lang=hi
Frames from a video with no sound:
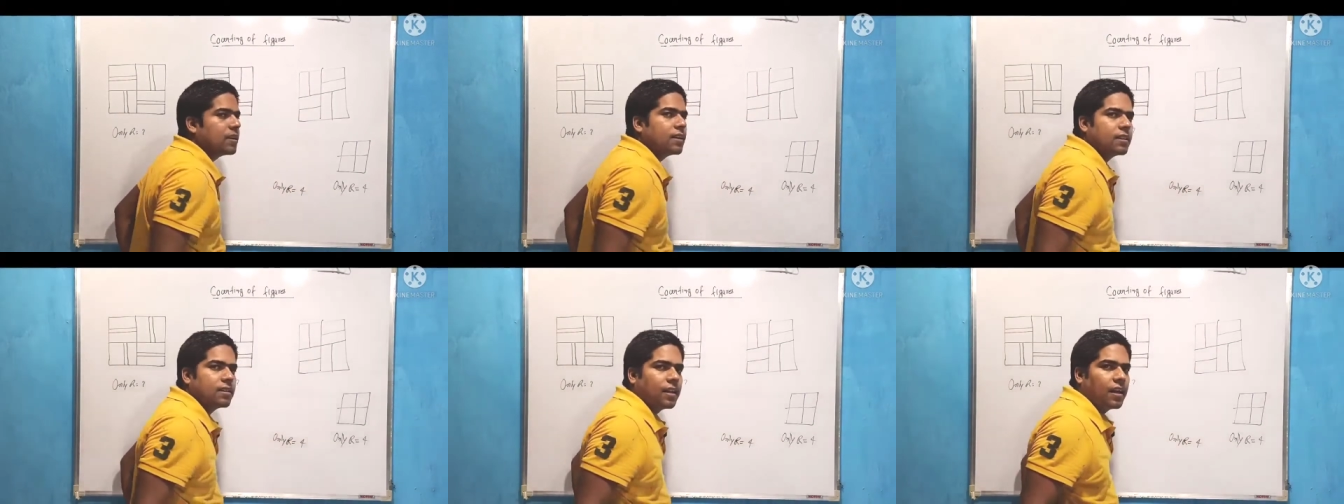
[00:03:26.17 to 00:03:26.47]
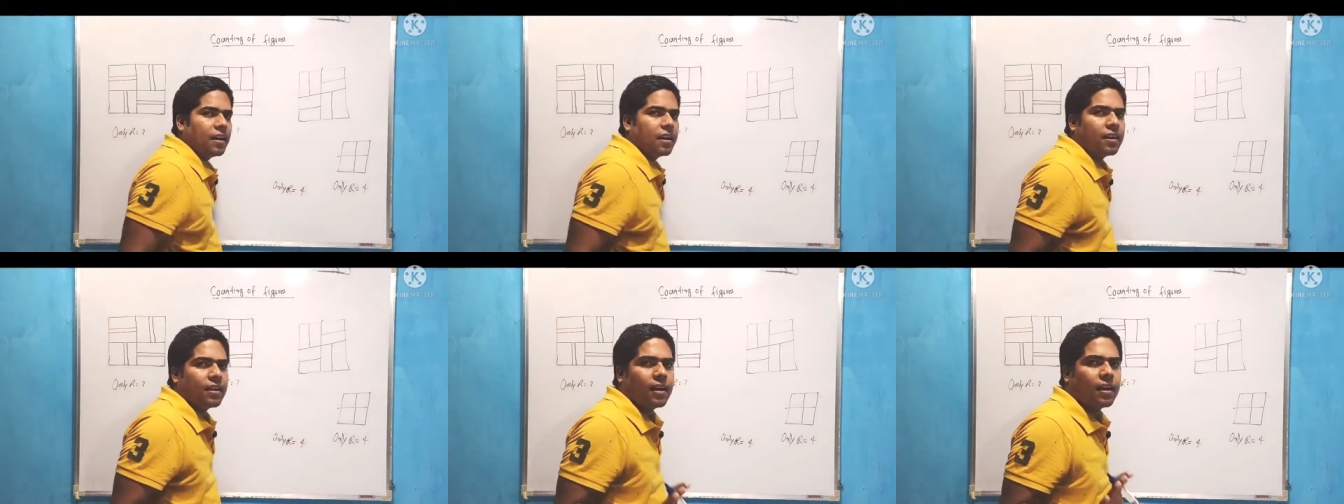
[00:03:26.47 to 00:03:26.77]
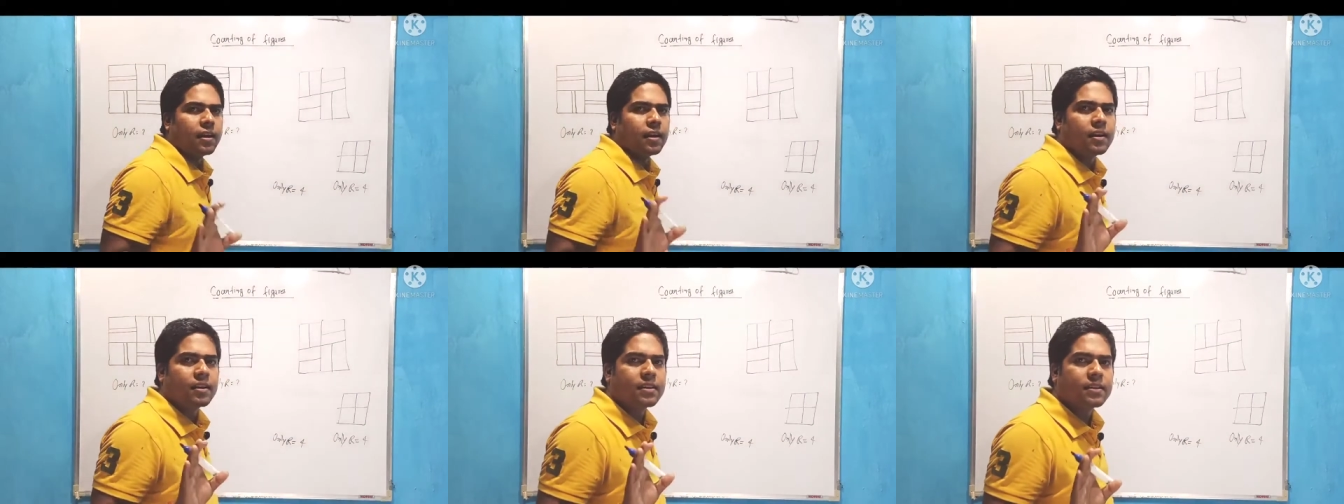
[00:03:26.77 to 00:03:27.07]
कितना
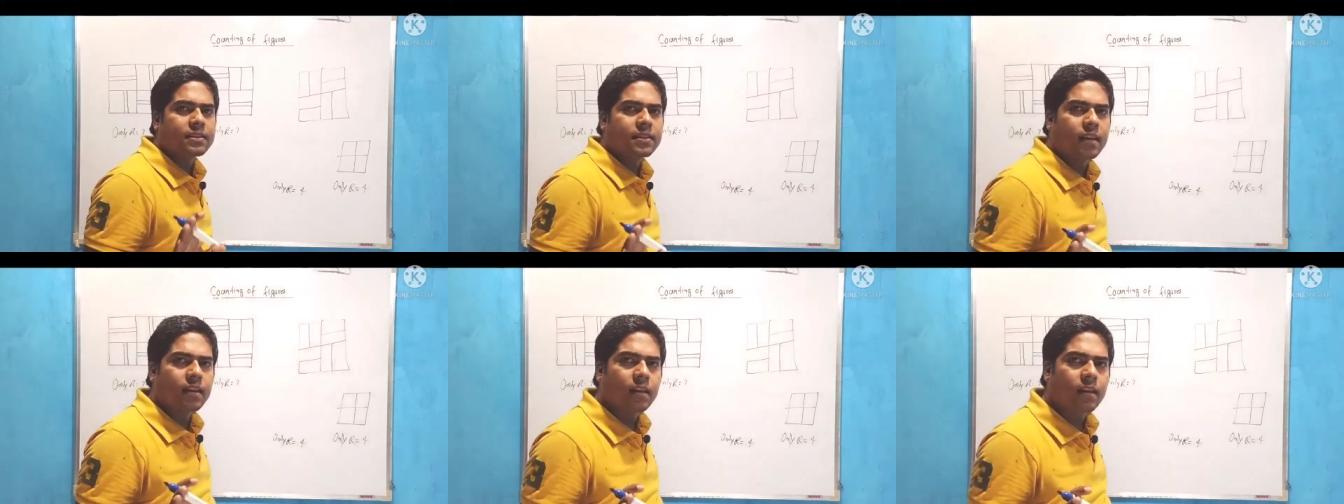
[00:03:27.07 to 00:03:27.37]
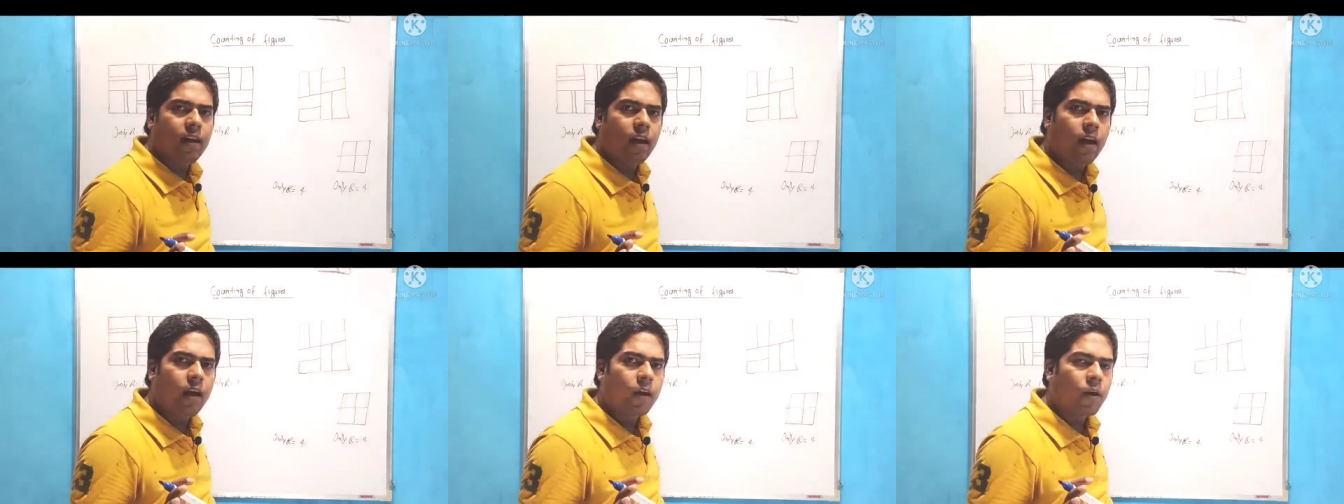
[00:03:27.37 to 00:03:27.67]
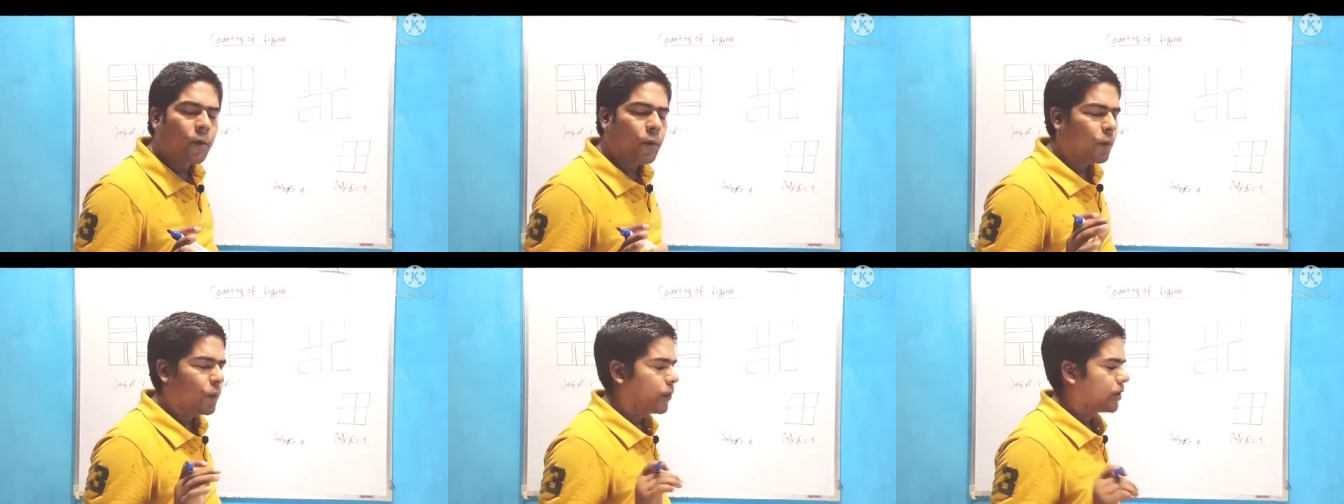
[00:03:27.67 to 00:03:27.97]
रेक्टेंगल की संख्या
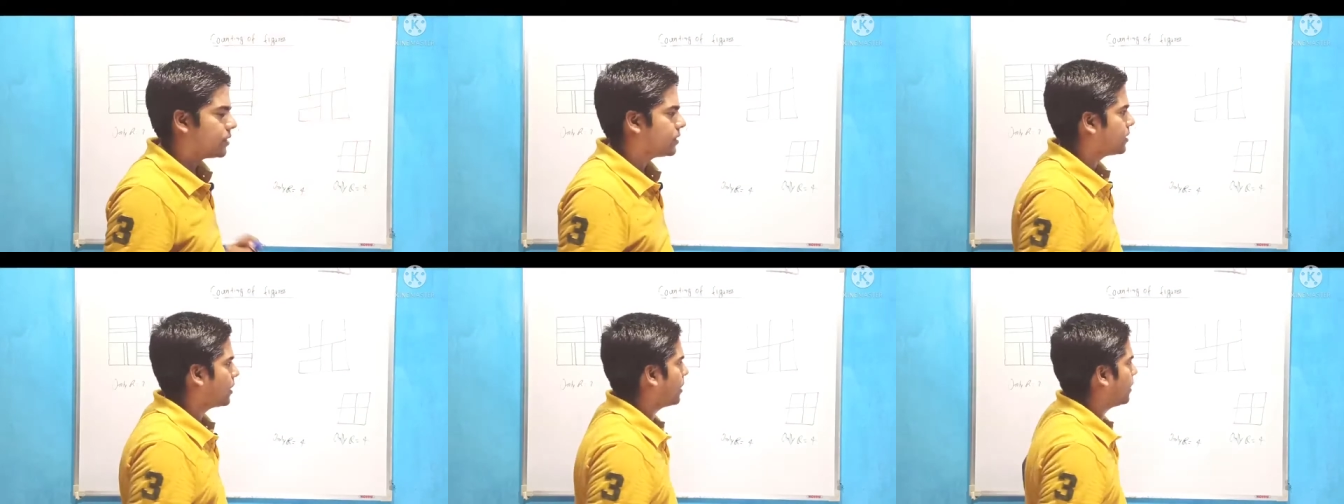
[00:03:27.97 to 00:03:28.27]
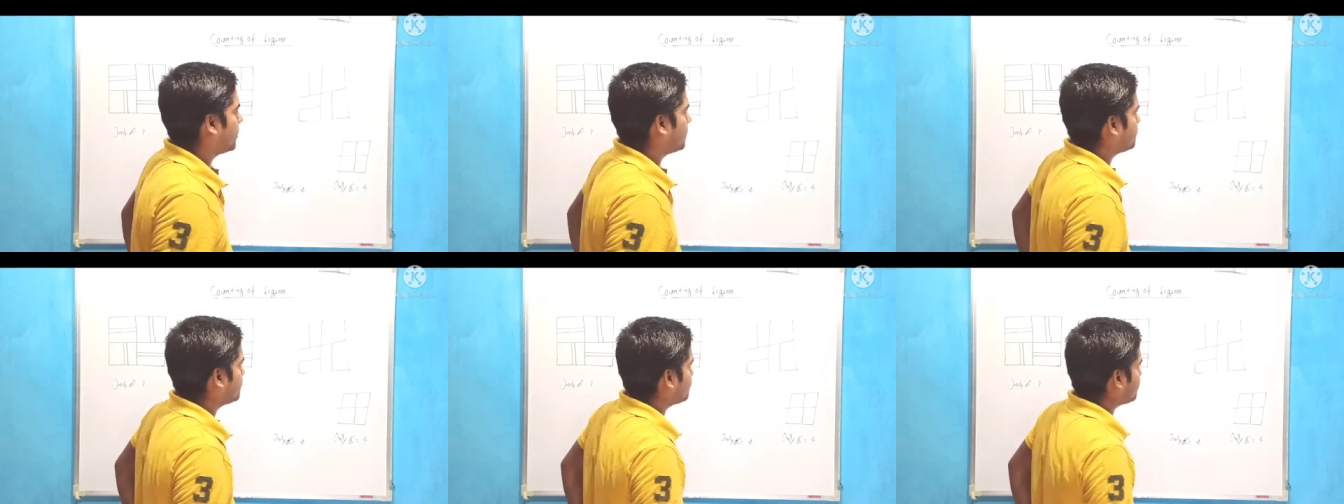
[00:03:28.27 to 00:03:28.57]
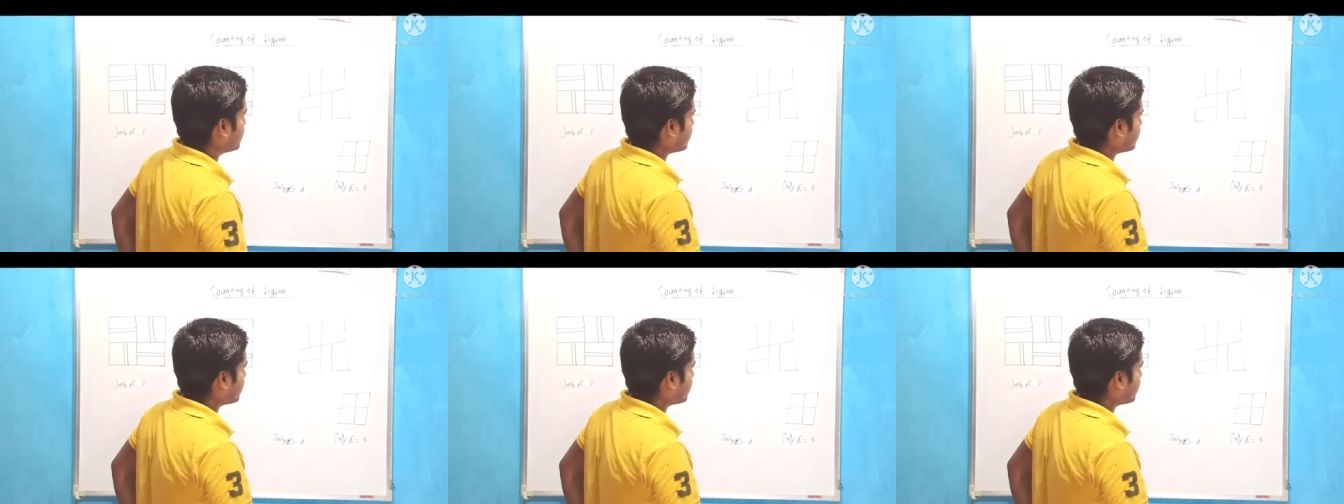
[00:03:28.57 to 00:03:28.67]
बनता है